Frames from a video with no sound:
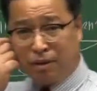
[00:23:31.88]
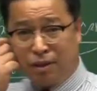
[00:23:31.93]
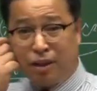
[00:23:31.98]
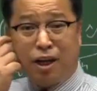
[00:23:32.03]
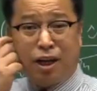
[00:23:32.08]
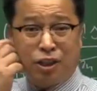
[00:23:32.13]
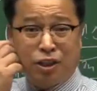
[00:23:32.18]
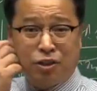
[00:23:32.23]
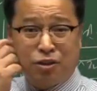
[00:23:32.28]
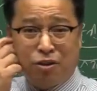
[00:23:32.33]

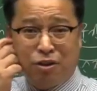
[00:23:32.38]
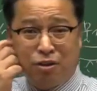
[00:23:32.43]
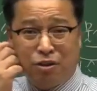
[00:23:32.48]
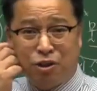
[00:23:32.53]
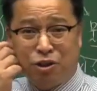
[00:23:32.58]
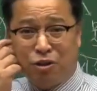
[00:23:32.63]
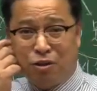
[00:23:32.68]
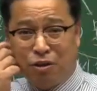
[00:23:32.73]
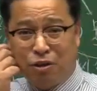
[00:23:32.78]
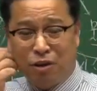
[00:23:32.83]
이해가시죠?
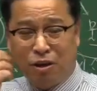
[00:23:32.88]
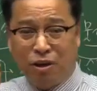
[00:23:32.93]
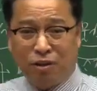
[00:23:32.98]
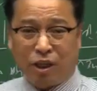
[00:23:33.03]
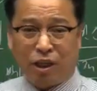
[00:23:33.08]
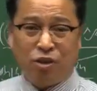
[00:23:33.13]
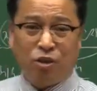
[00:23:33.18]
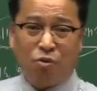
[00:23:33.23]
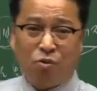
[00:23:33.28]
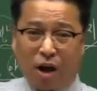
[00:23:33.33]
그죠?
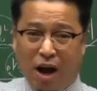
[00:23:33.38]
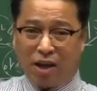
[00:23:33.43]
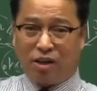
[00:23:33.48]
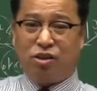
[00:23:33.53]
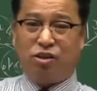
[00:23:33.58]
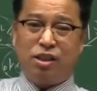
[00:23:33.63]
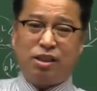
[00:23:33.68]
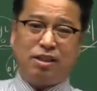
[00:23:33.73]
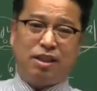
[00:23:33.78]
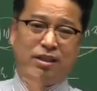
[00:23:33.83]
대전
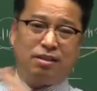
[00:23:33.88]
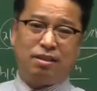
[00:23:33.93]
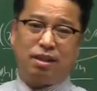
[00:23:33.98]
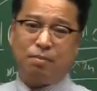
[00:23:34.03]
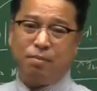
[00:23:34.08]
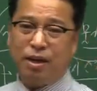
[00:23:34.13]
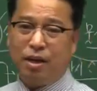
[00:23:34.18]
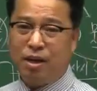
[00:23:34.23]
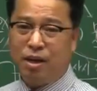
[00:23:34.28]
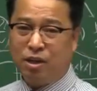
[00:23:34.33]
광역시 사는
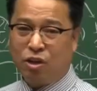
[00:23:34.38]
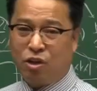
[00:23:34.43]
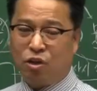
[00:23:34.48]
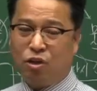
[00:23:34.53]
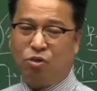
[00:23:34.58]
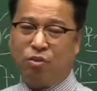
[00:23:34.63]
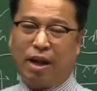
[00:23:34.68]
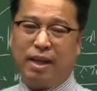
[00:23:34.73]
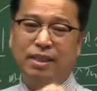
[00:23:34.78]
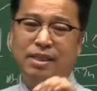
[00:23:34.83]
사람이
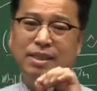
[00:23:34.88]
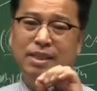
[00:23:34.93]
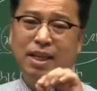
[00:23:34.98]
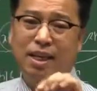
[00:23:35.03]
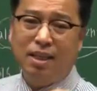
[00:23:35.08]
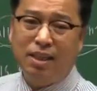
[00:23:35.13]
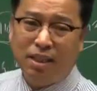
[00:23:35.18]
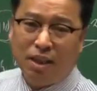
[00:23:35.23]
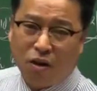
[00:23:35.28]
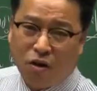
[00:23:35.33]
경기도
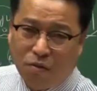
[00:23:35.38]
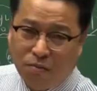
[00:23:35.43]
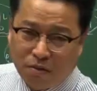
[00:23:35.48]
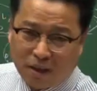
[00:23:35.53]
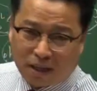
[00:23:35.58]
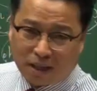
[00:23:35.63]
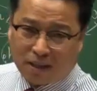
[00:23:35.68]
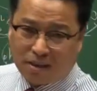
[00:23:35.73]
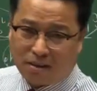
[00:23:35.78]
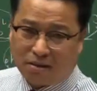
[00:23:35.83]
안산시에
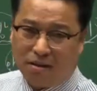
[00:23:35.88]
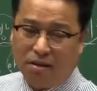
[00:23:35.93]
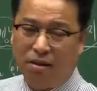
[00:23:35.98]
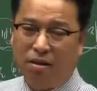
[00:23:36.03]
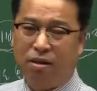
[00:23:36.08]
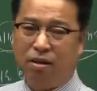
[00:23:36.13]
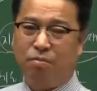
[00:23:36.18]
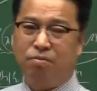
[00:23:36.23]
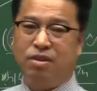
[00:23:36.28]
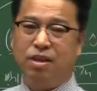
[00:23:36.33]
건물 하나 샀어.
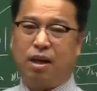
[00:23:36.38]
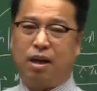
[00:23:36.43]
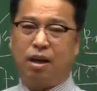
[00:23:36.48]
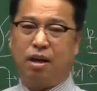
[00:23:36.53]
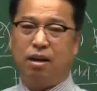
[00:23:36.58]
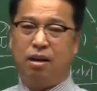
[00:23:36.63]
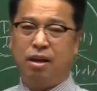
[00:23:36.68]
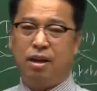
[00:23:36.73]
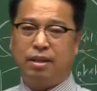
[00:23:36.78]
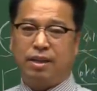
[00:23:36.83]
무슨
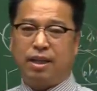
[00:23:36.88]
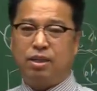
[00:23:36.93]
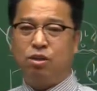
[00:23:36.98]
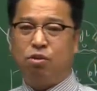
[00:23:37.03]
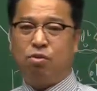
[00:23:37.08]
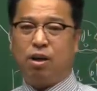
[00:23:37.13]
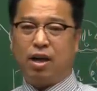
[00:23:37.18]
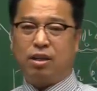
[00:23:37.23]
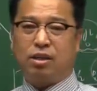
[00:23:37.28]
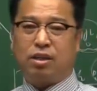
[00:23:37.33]
얘기야?
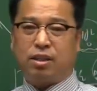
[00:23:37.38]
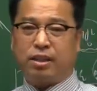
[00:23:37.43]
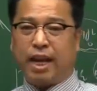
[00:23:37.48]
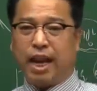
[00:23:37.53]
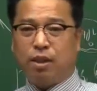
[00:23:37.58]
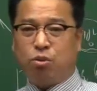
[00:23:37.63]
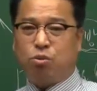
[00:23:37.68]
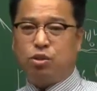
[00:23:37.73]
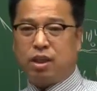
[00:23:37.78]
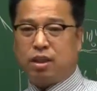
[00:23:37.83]
대전 광역시
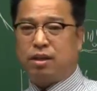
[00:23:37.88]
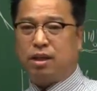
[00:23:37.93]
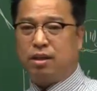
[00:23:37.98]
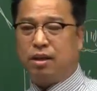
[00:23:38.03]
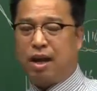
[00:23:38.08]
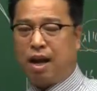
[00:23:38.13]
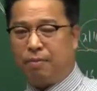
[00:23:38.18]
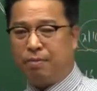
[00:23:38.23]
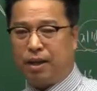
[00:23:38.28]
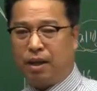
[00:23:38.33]
대도시에 사는
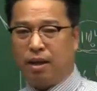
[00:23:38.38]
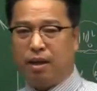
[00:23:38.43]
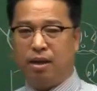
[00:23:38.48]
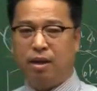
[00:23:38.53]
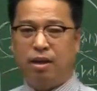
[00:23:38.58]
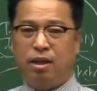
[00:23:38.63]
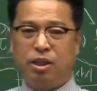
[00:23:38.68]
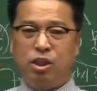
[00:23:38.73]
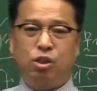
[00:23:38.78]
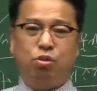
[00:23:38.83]
갑이
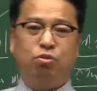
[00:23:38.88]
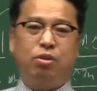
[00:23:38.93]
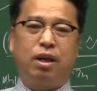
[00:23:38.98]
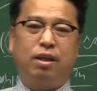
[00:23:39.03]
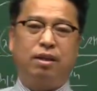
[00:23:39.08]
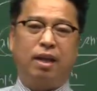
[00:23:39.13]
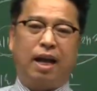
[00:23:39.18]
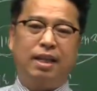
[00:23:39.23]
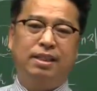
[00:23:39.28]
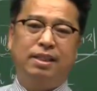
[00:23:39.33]
시골에
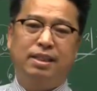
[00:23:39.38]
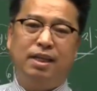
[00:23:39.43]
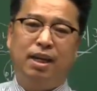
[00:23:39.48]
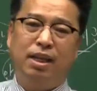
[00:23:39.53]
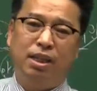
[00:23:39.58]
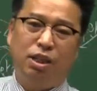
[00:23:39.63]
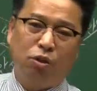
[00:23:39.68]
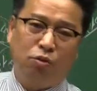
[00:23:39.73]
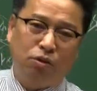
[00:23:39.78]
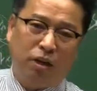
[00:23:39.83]
있는
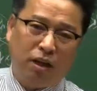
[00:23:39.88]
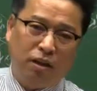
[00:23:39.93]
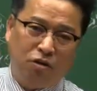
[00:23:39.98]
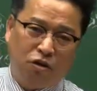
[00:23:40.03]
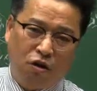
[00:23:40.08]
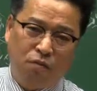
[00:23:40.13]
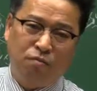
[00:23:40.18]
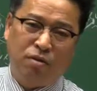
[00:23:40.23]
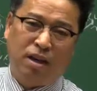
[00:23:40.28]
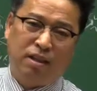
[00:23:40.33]
안산의 시골에 있는
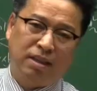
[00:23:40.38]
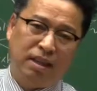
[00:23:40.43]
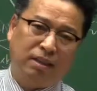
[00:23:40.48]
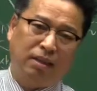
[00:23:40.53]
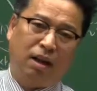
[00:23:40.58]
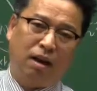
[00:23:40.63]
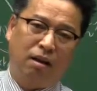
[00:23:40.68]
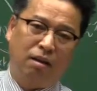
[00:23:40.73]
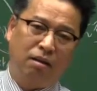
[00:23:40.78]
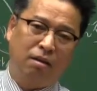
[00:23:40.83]
건물 하나
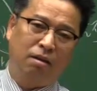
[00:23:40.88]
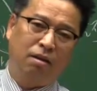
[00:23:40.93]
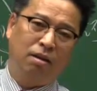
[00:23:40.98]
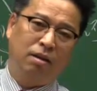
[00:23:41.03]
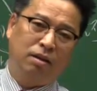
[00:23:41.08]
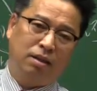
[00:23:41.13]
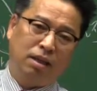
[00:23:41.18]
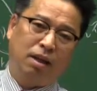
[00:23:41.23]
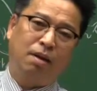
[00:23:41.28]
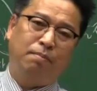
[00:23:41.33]
샀다.
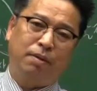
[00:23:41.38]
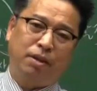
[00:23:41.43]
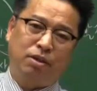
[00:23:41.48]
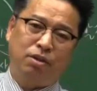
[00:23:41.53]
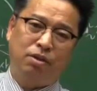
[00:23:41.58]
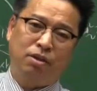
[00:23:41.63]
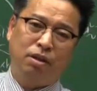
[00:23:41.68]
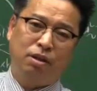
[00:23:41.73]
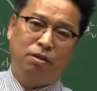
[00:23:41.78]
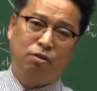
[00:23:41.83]
이해가
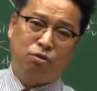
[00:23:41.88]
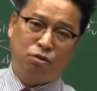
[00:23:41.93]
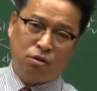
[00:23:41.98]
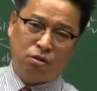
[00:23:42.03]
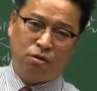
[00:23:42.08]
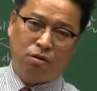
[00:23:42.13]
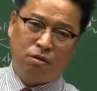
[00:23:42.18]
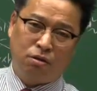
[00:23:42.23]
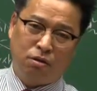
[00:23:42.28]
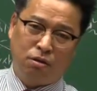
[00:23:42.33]
빠르죠?
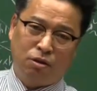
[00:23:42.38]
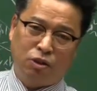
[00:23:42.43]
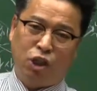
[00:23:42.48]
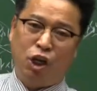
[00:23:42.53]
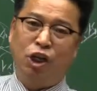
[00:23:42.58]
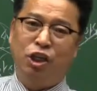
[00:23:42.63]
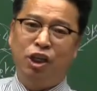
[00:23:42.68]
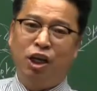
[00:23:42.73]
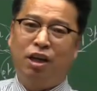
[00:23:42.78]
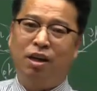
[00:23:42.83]
그죠?
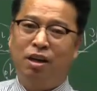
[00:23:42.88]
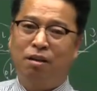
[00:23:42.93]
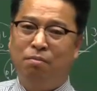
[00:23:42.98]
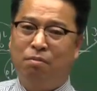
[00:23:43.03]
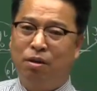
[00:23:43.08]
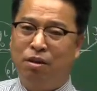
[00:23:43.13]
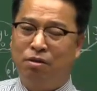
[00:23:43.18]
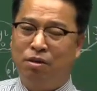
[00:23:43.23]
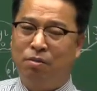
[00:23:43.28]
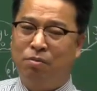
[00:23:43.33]
제가 이 얘기를 하면
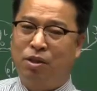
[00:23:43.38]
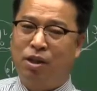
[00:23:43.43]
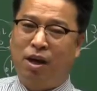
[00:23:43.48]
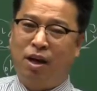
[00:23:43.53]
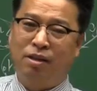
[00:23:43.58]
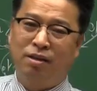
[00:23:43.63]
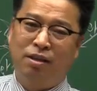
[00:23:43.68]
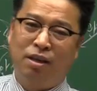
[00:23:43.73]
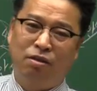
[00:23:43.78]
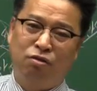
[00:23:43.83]
뭐라고 하냐면 제가
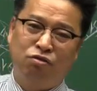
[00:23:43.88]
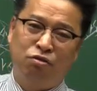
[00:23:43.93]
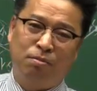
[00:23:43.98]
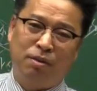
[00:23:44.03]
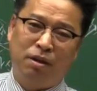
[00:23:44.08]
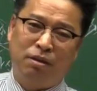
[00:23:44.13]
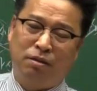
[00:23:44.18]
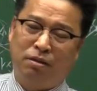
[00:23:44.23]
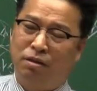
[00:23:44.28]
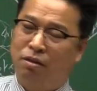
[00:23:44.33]
안산에서
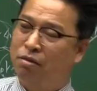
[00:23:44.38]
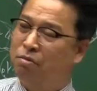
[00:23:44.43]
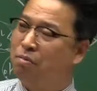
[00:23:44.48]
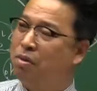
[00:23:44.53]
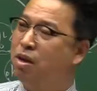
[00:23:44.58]
수업을 하거든요.